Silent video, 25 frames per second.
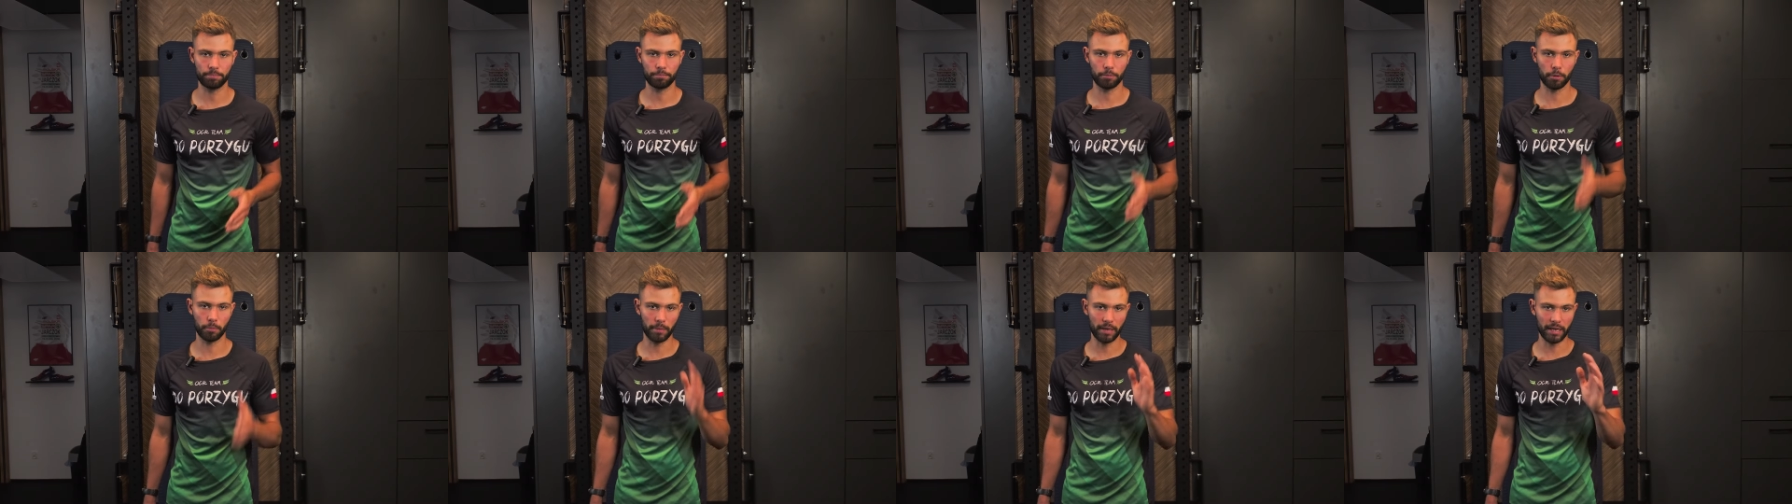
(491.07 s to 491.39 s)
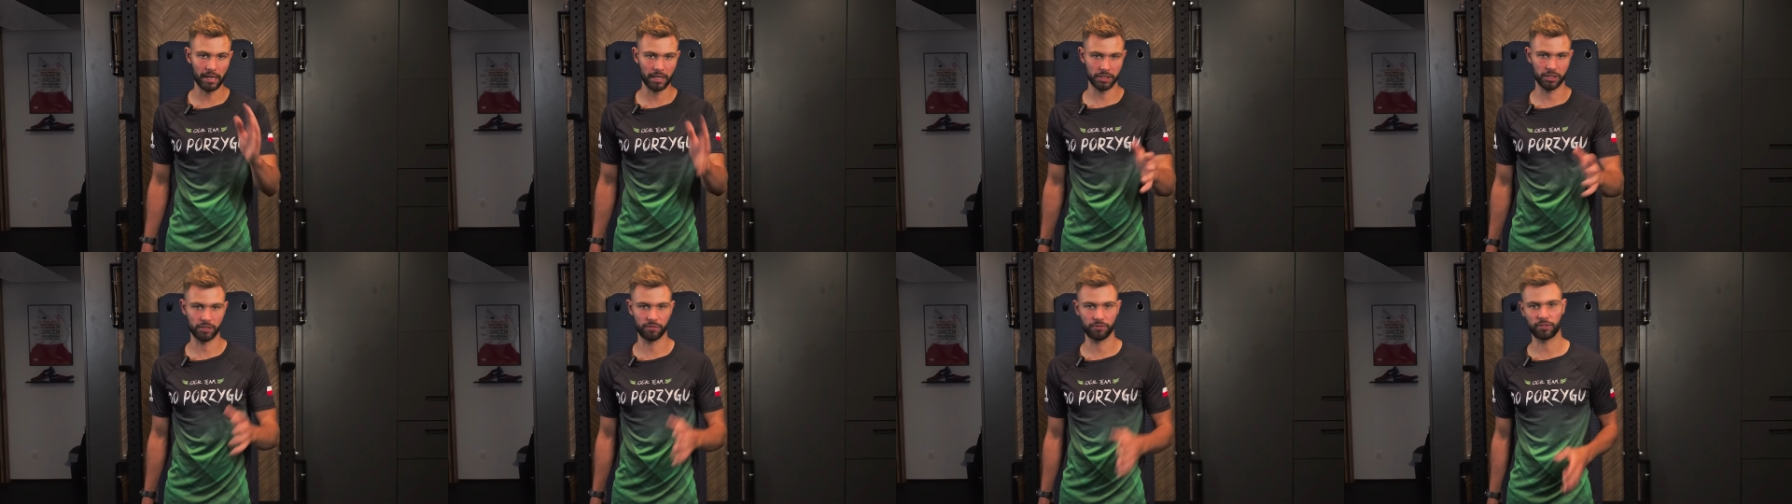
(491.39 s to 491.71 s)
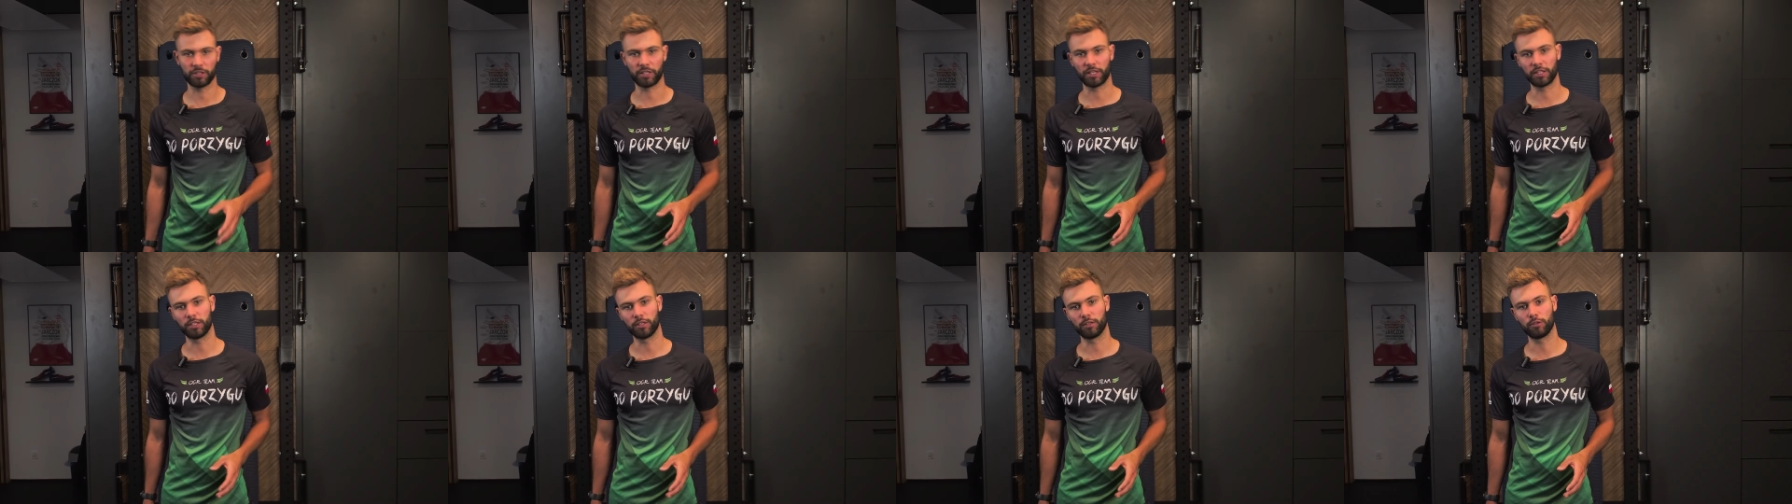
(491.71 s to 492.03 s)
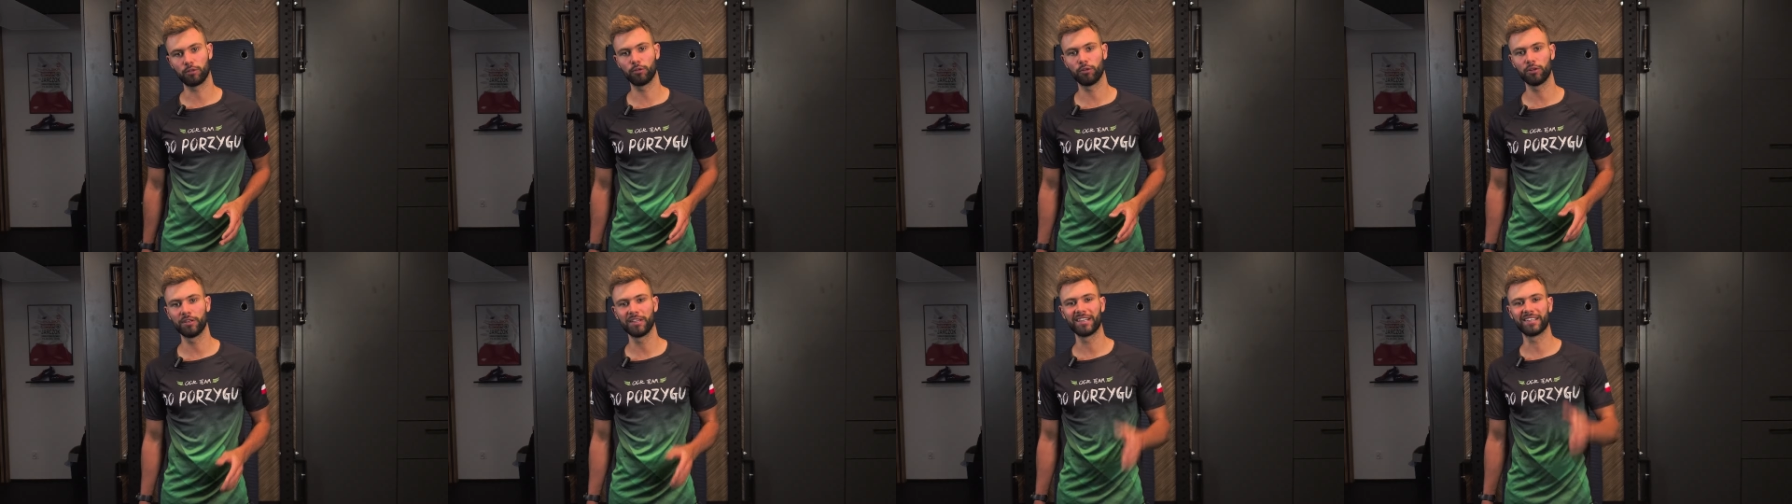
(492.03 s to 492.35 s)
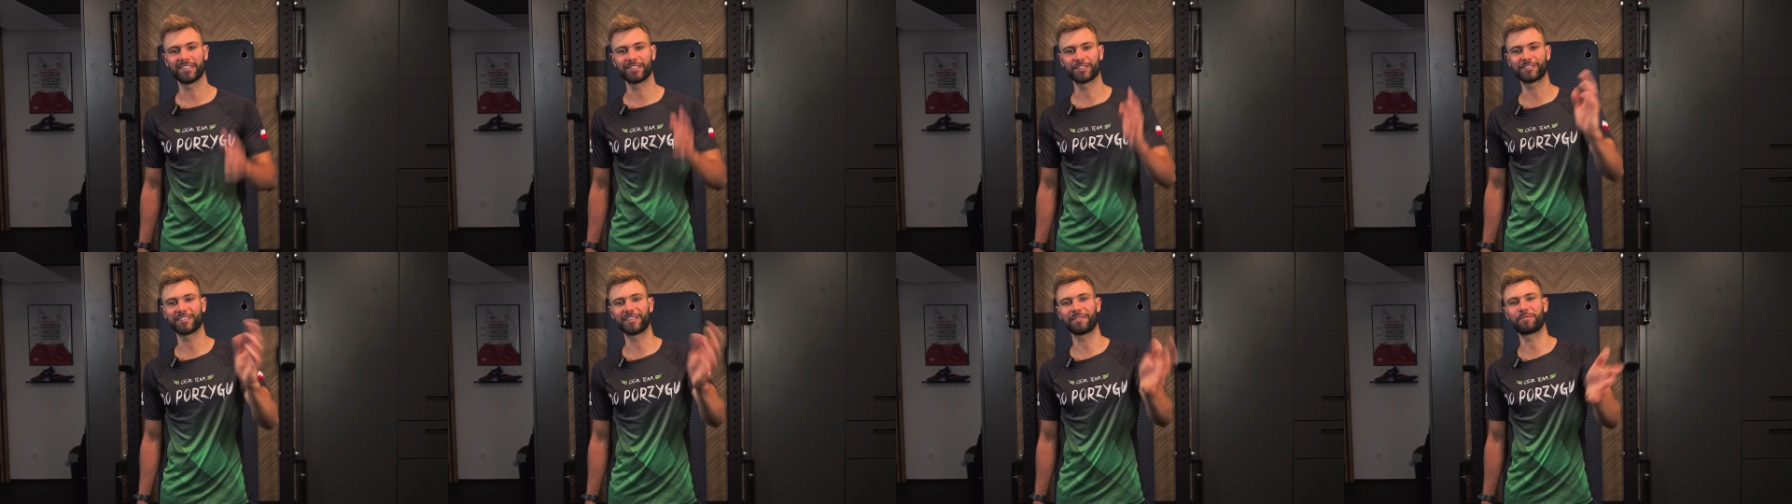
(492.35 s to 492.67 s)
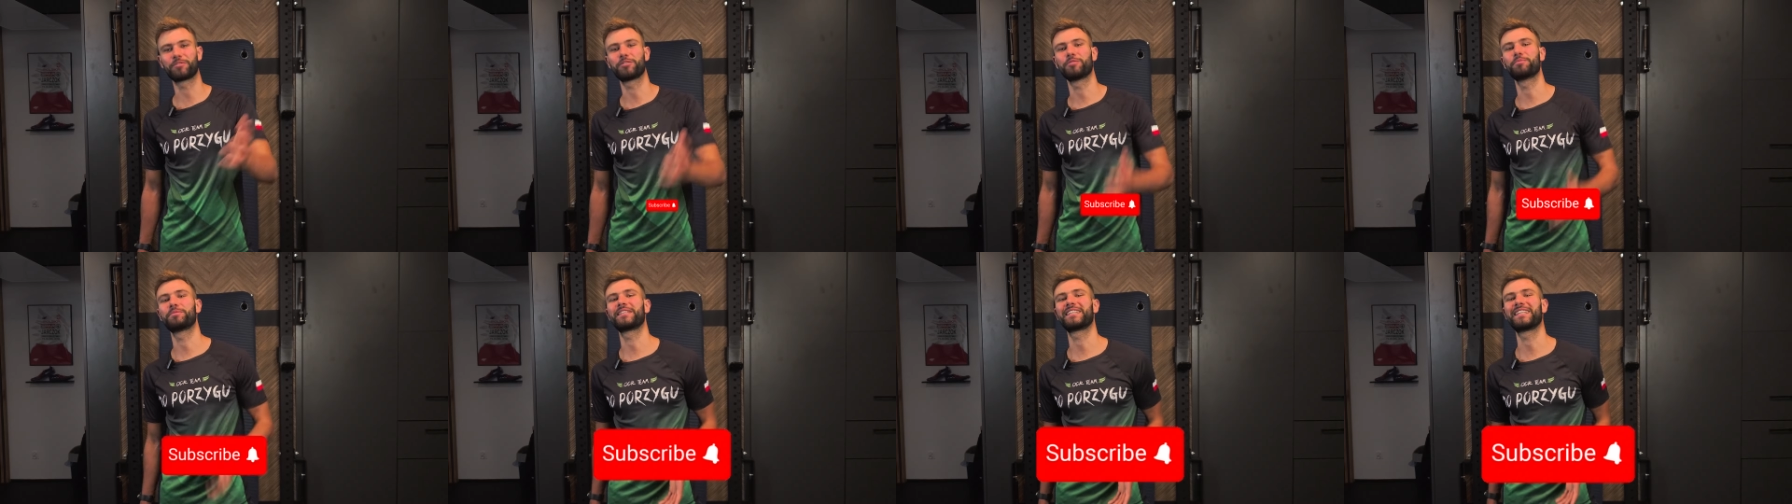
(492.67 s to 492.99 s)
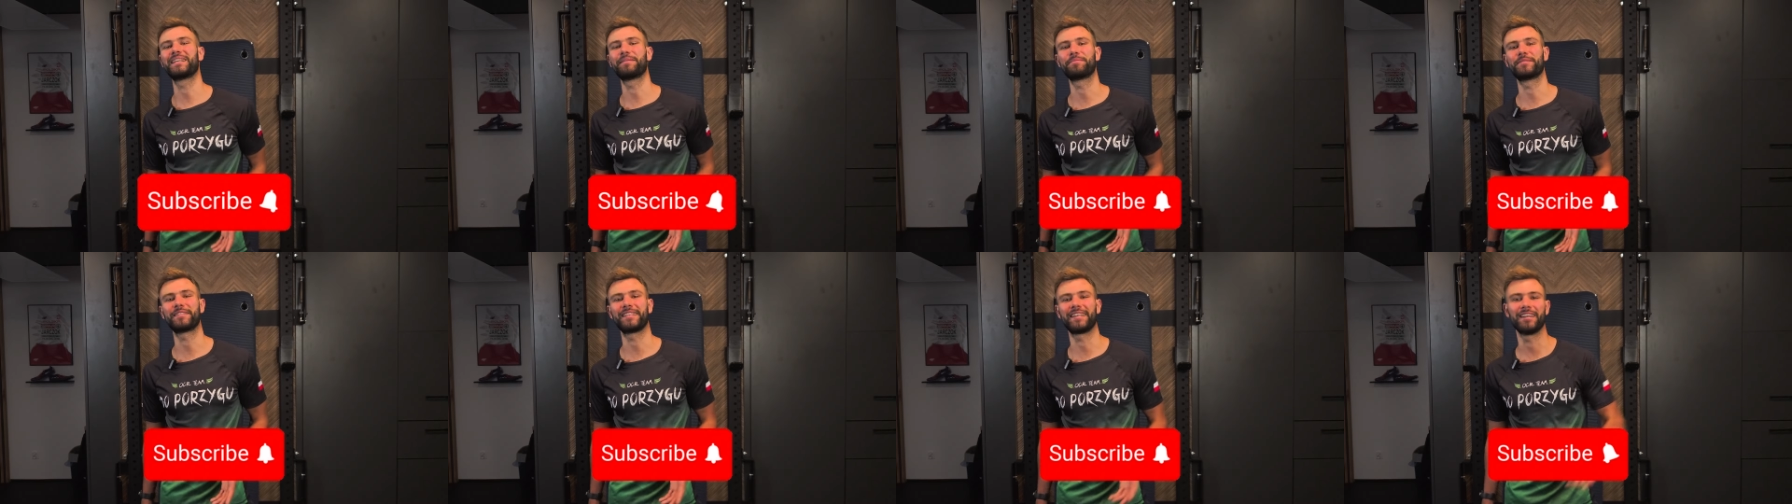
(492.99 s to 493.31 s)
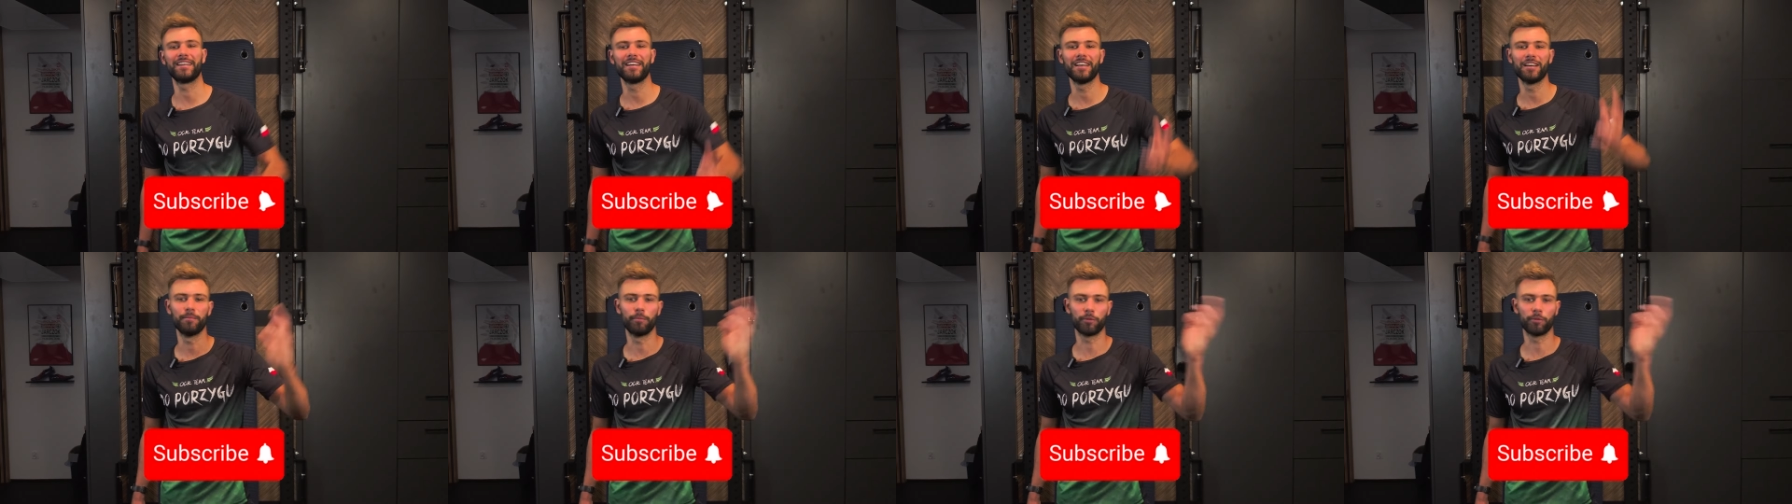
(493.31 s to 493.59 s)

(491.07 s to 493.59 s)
pomaga Ci w treningu, zostaw subskrypcję.